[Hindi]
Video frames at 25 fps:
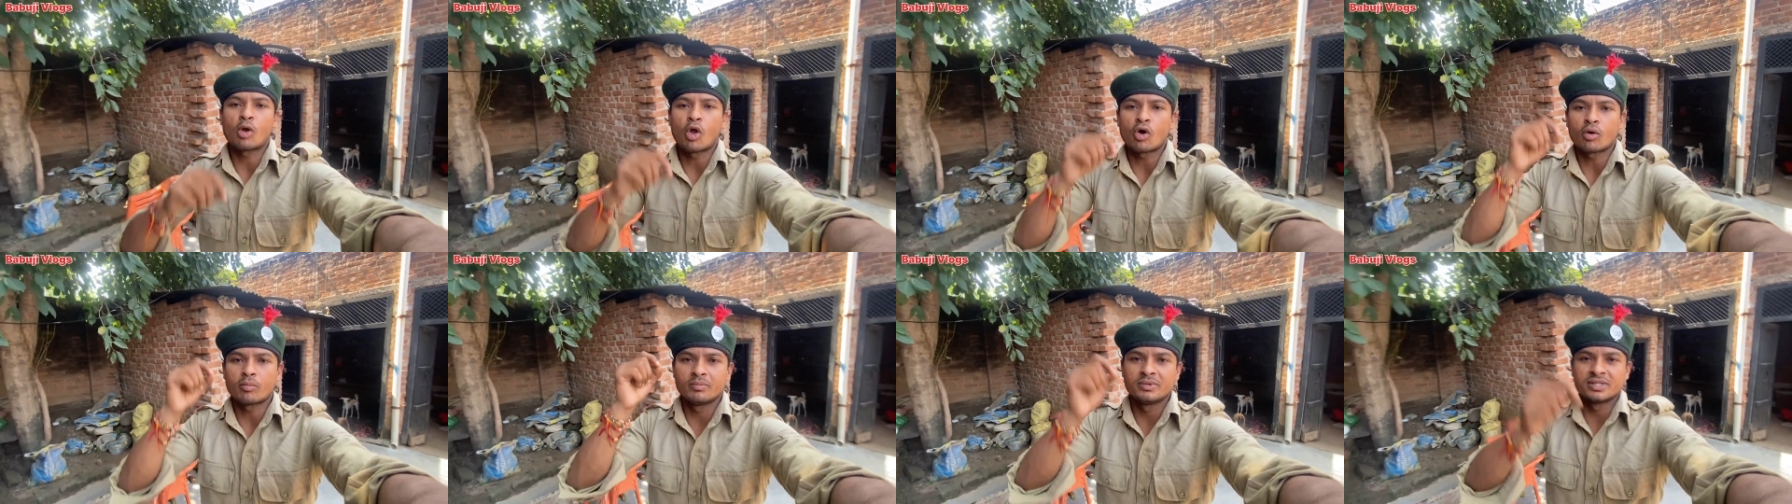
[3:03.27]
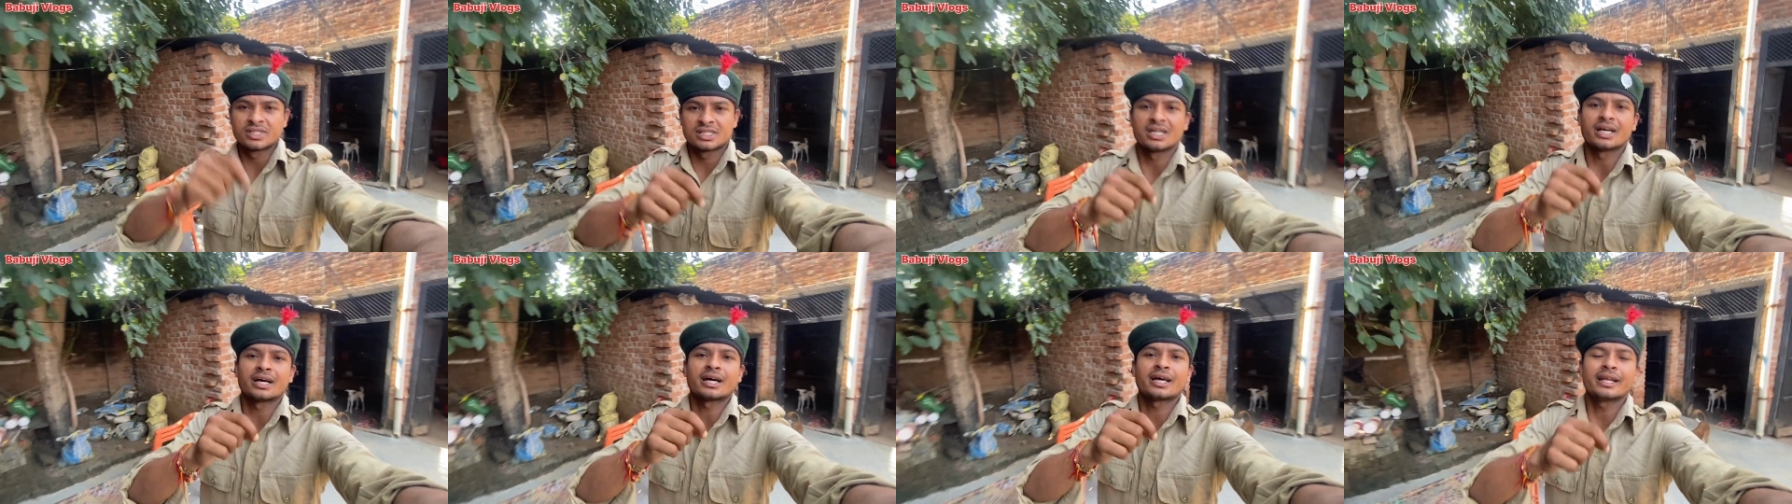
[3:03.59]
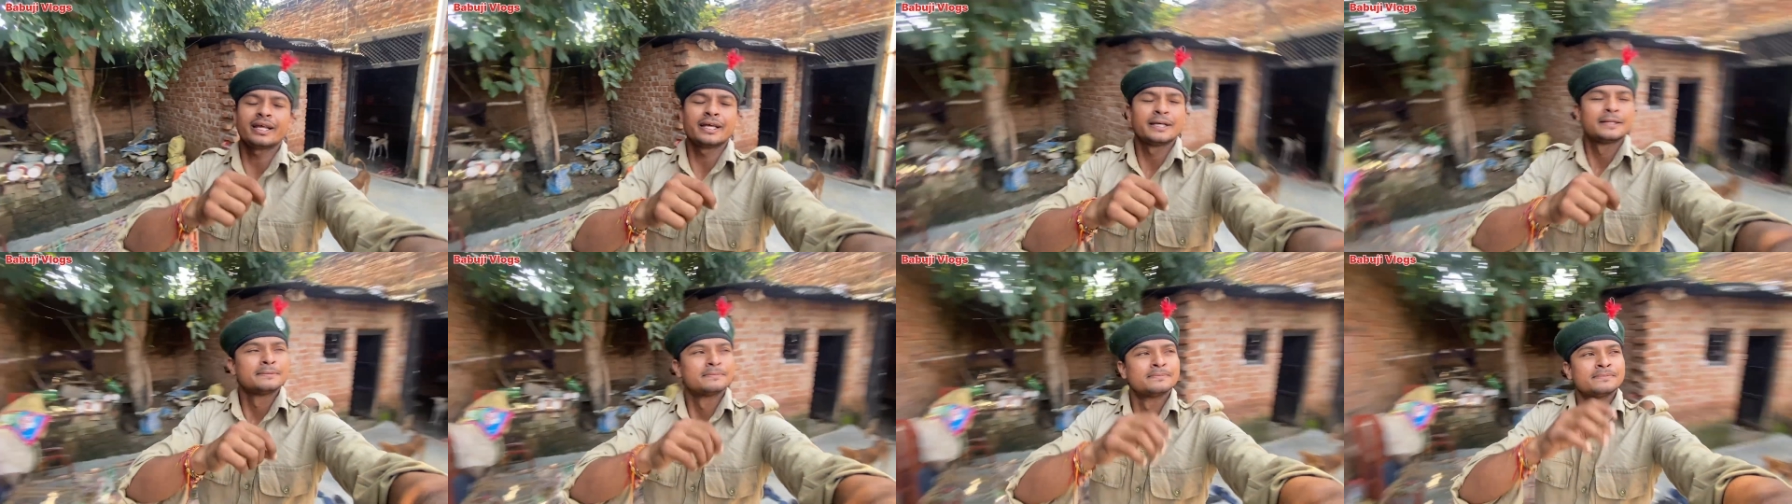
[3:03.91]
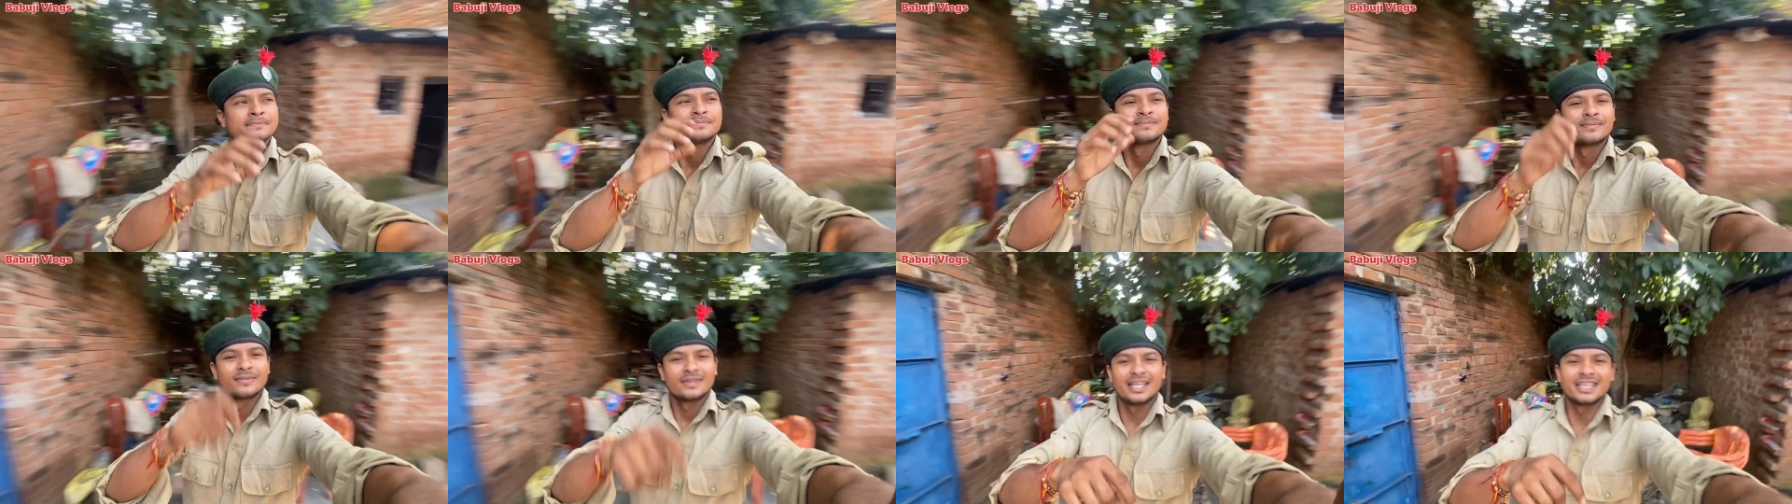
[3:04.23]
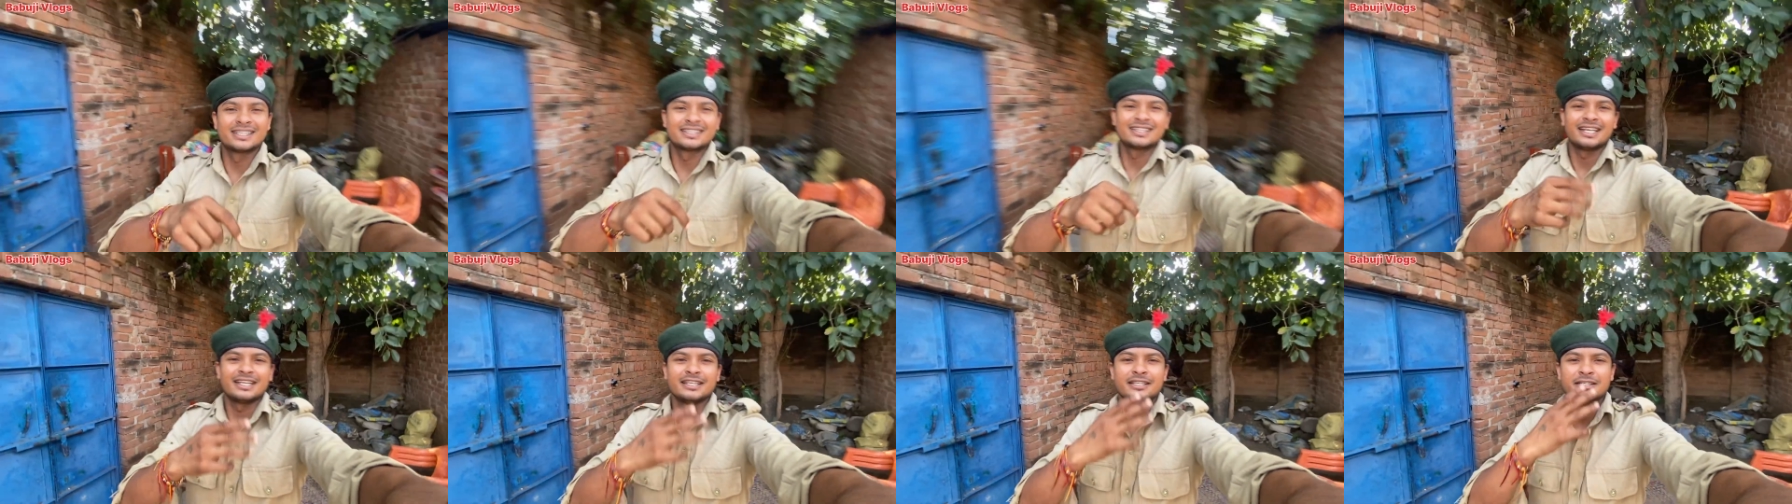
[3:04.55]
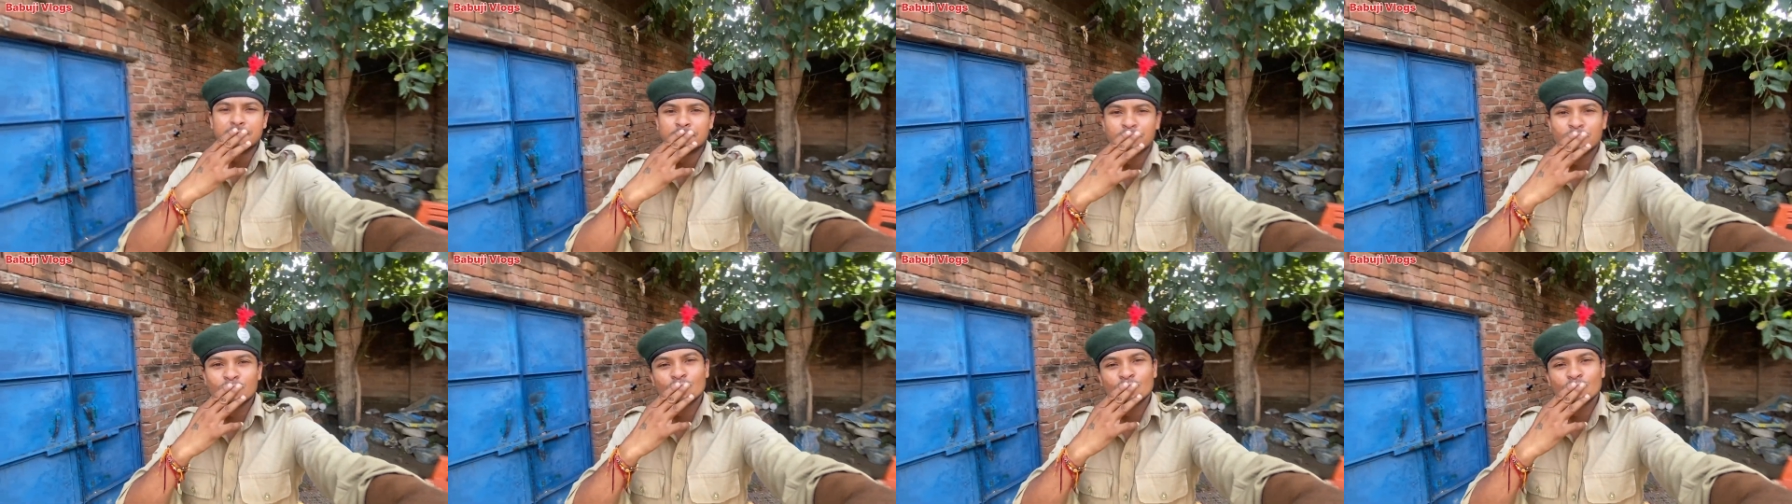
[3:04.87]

ब्लॉग मिस ना करें देखते रहिए